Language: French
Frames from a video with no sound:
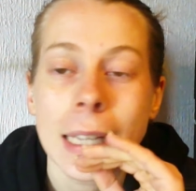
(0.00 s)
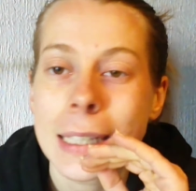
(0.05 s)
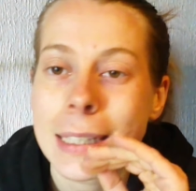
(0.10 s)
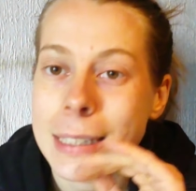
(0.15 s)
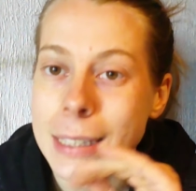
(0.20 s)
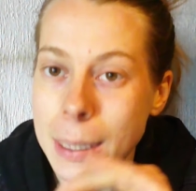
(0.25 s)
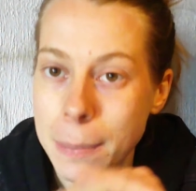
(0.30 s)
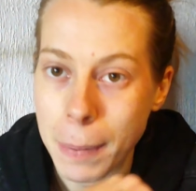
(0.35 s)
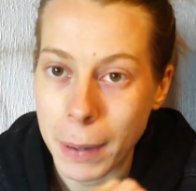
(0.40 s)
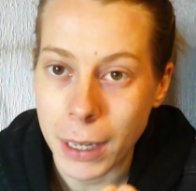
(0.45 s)

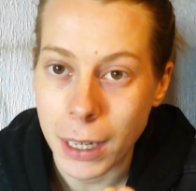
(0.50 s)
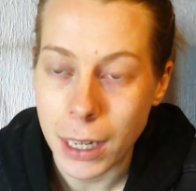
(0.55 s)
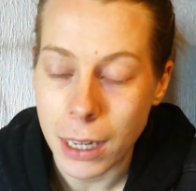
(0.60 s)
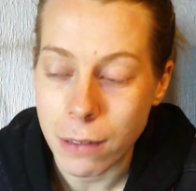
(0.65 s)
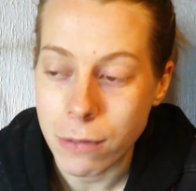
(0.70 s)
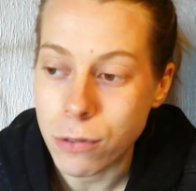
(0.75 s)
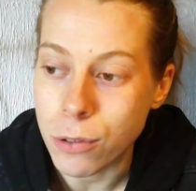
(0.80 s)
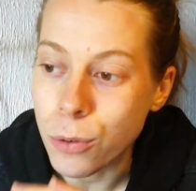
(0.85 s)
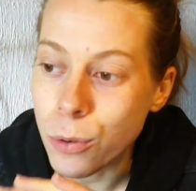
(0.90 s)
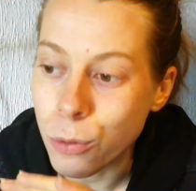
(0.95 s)
C'est pas
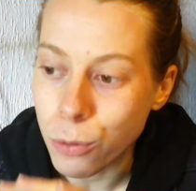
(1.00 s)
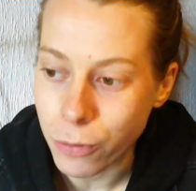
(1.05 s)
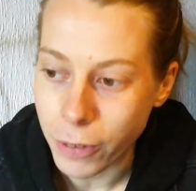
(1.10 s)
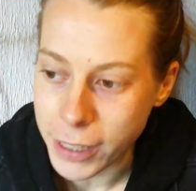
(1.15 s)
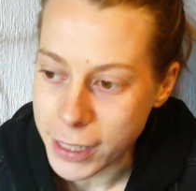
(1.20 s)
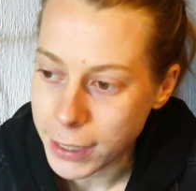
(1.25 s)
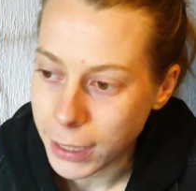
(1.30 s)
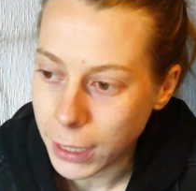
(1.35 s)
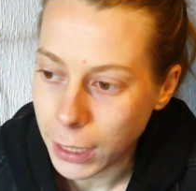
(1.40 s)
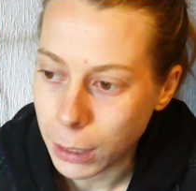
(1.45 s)
grave, on
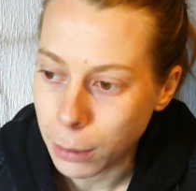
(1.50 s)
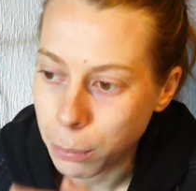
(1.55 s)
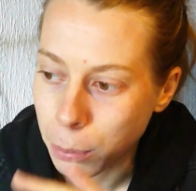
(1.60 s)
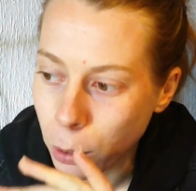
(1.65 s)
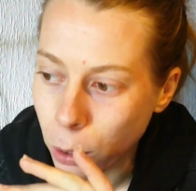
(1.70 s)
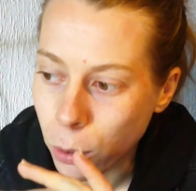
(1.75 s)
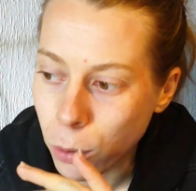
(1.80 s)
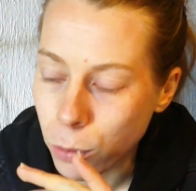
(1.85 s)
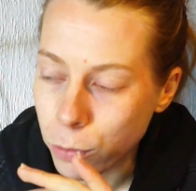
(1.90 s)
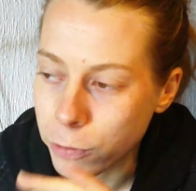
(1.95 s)
va serrer les
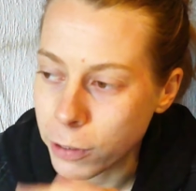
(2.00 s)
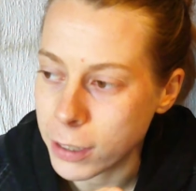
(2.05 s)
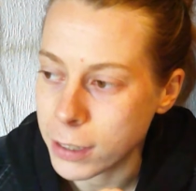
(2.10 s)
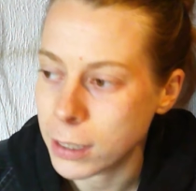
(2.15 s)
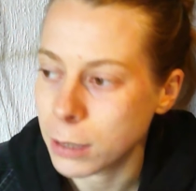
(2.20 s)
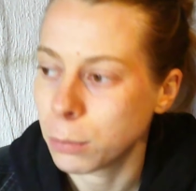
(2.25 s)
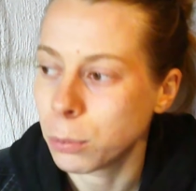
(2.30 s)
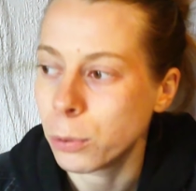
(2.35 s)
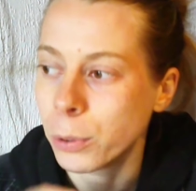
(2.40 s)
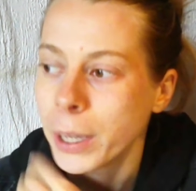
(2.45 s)
plans, on va se
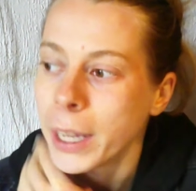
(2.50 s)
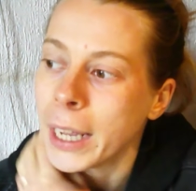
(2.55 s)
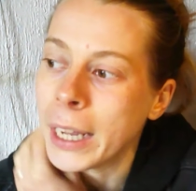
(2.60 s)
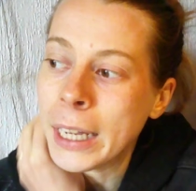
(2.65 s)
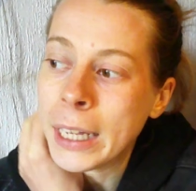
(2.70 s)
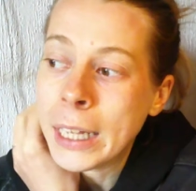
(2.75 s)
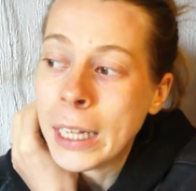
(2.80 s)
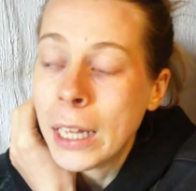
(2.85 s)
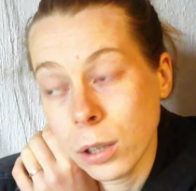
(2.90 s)
débrouiller.